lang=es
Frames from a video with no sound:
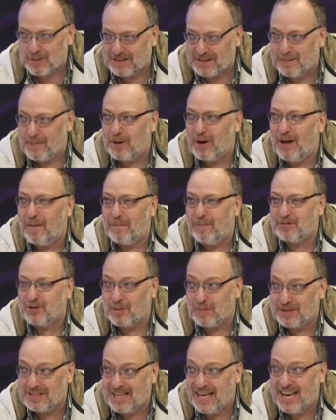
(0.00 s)
pero la
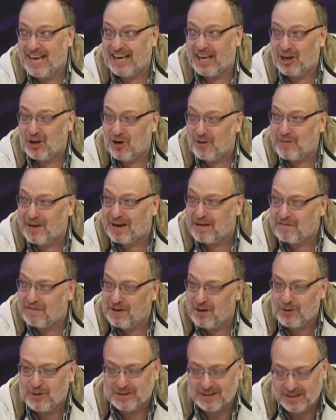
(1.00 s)
sorpresa a la que yo me
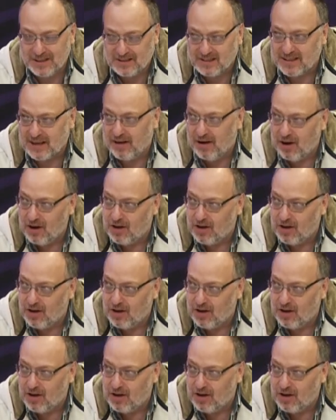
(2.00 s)
refiero va a ser el sábado.